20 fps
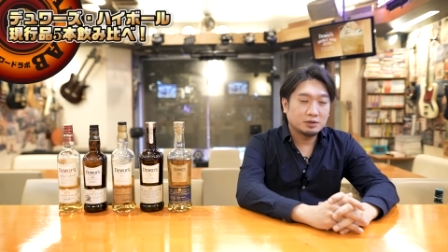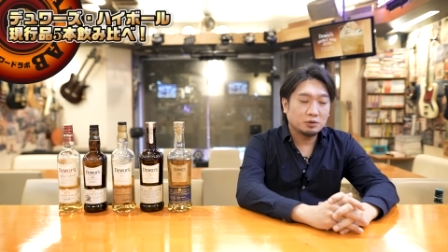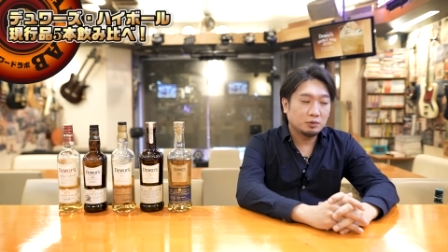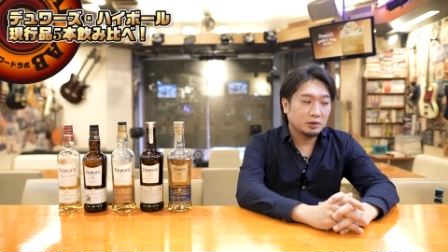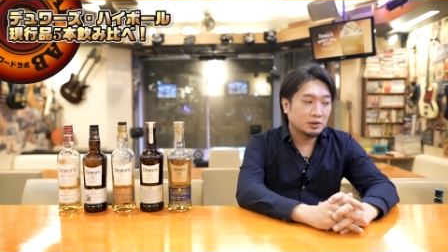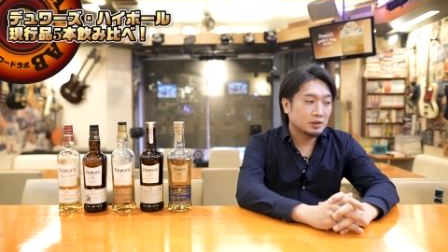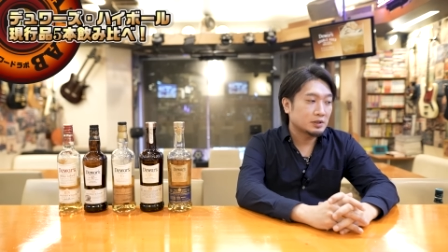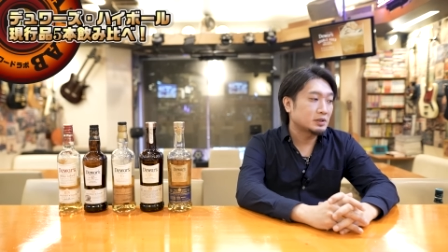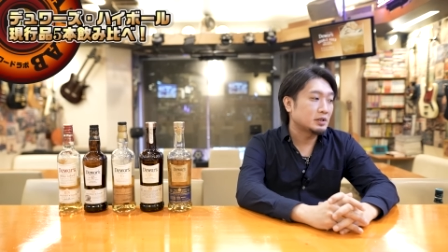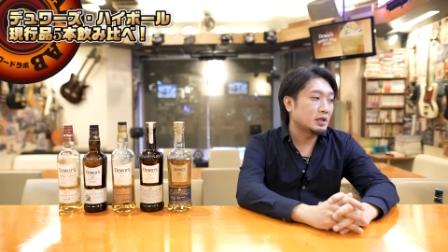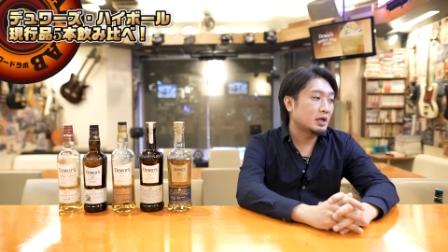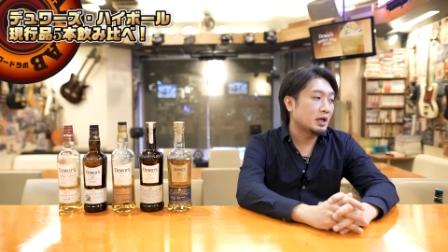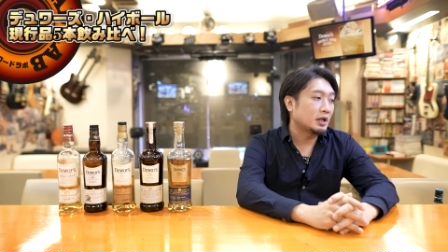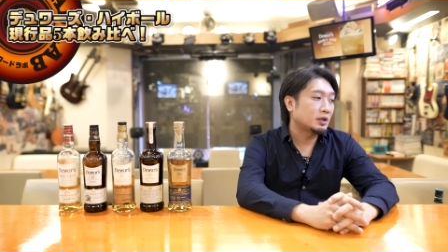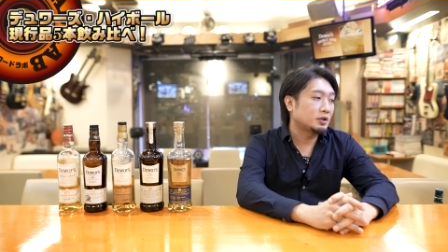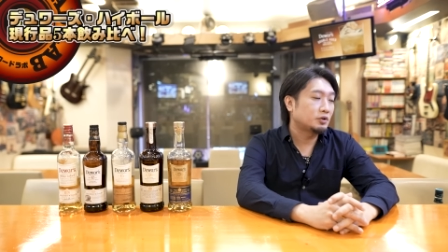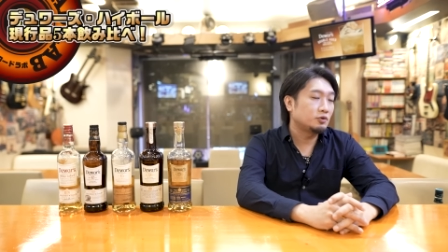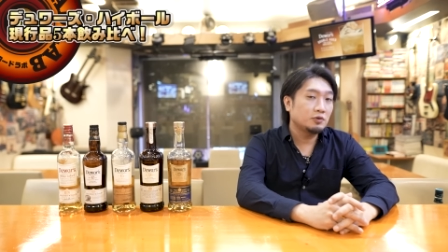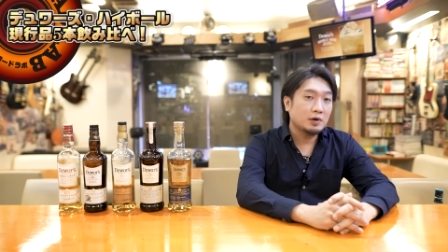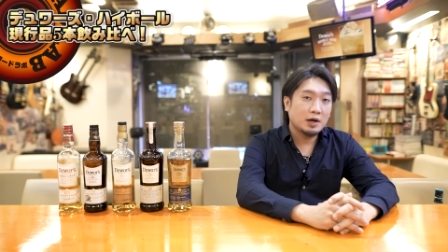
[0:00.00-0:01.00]
今日はです
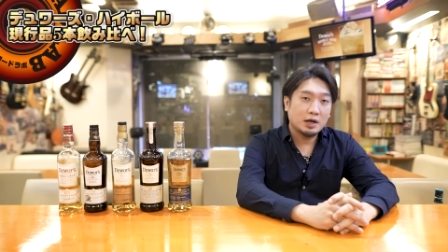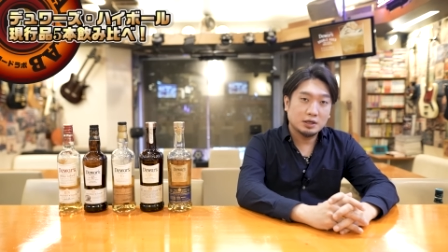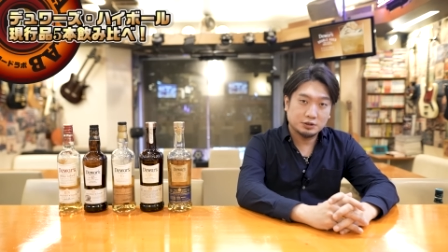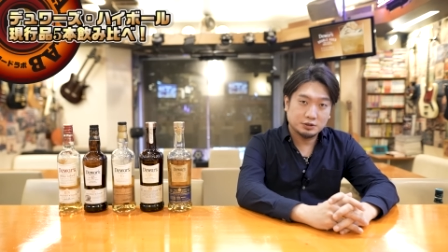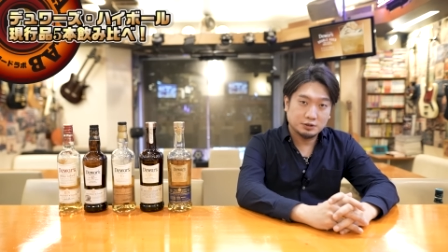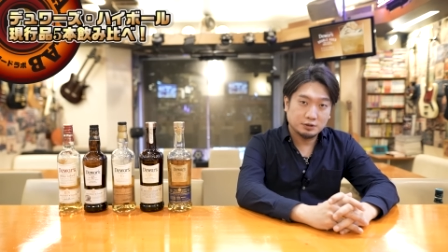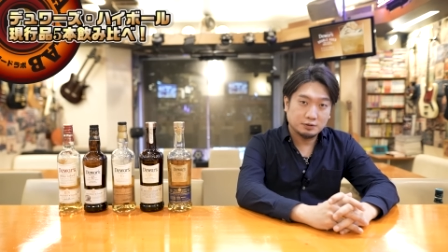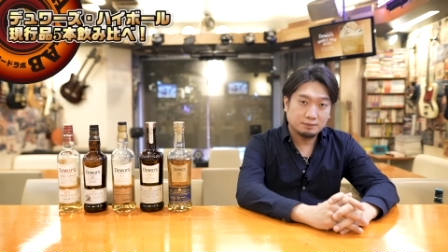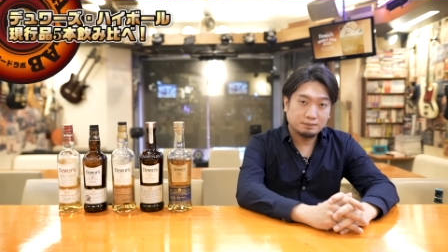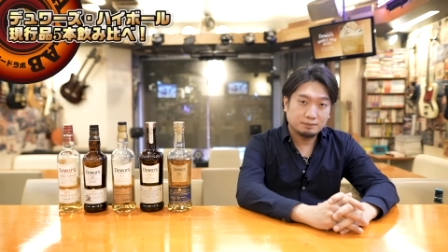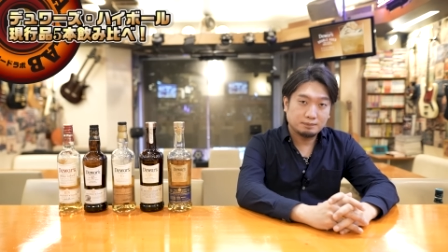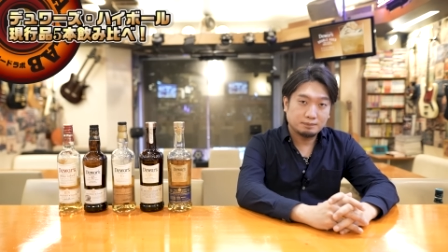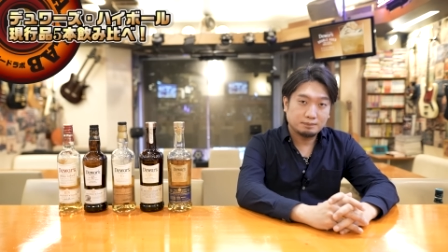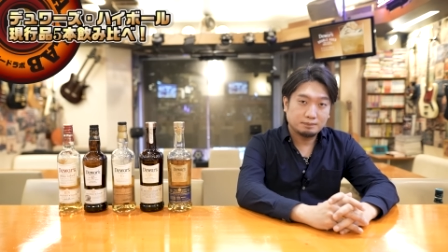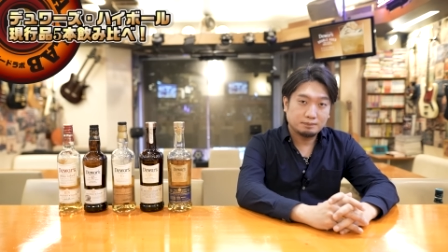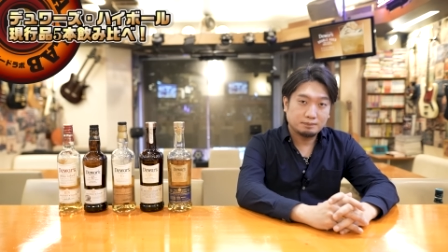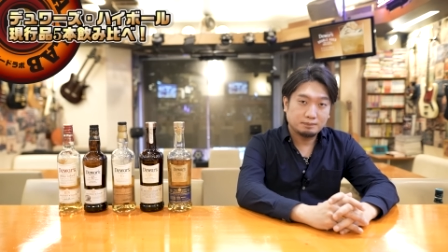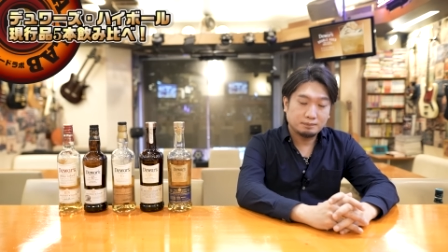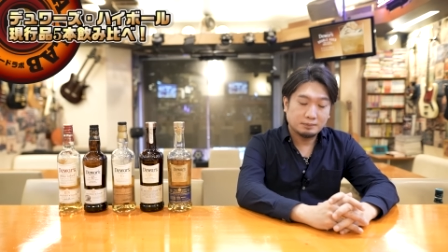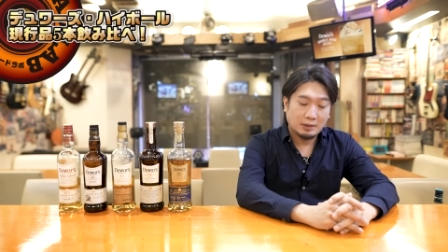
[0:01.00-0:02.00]
ねデュアーズ、
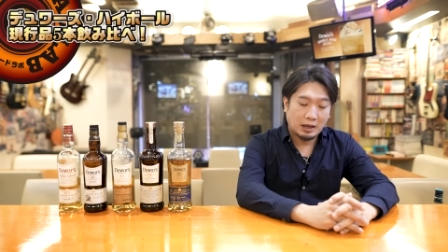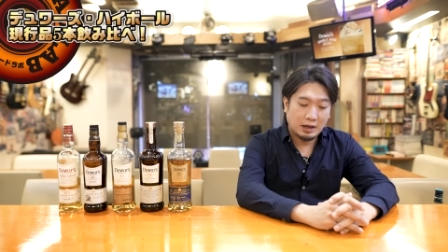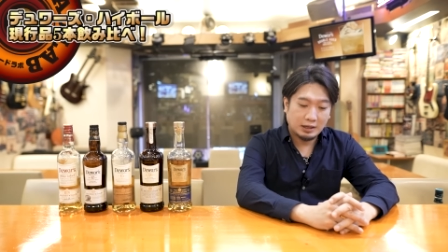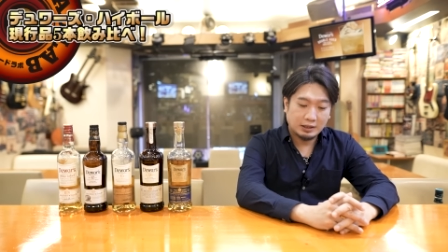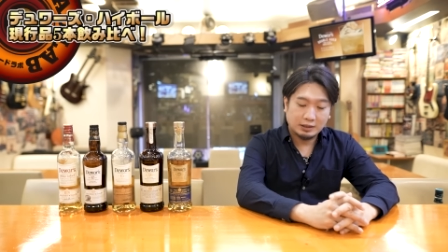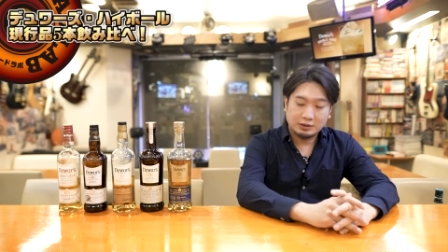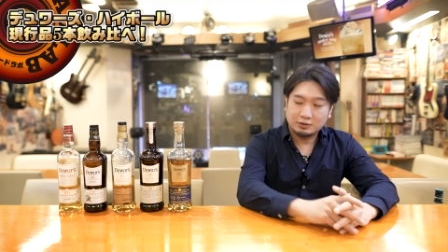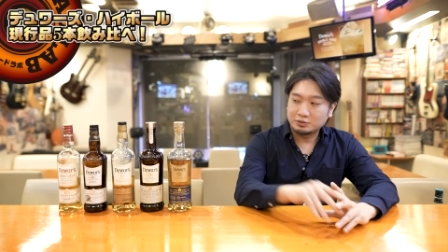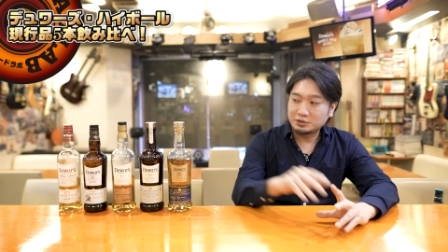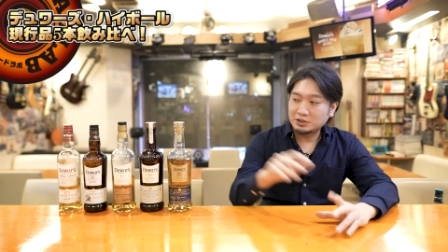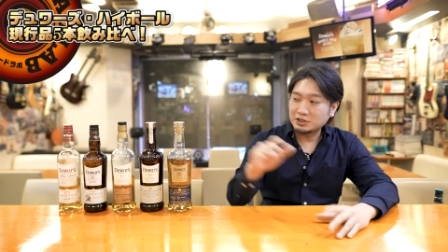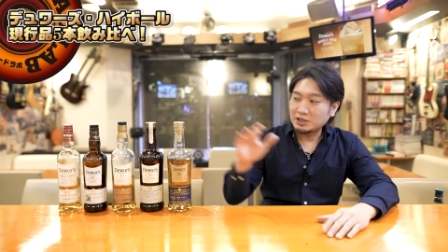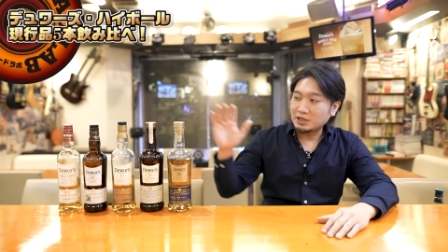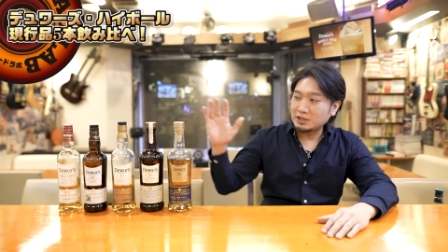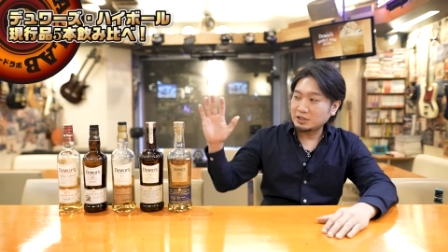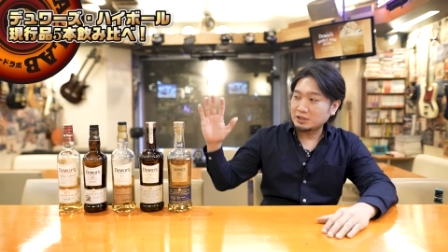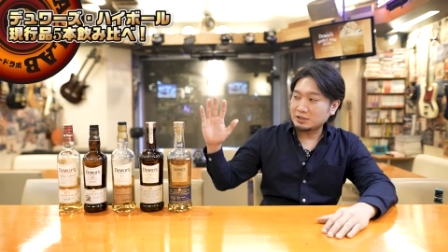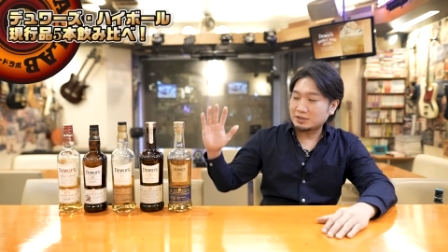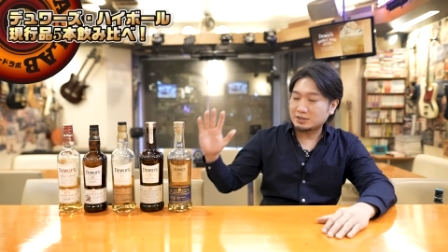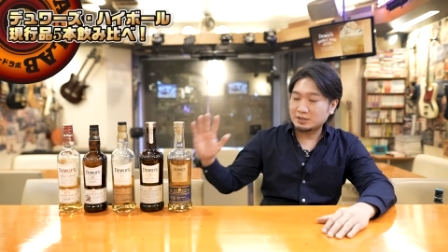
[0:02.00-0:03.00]
こちらに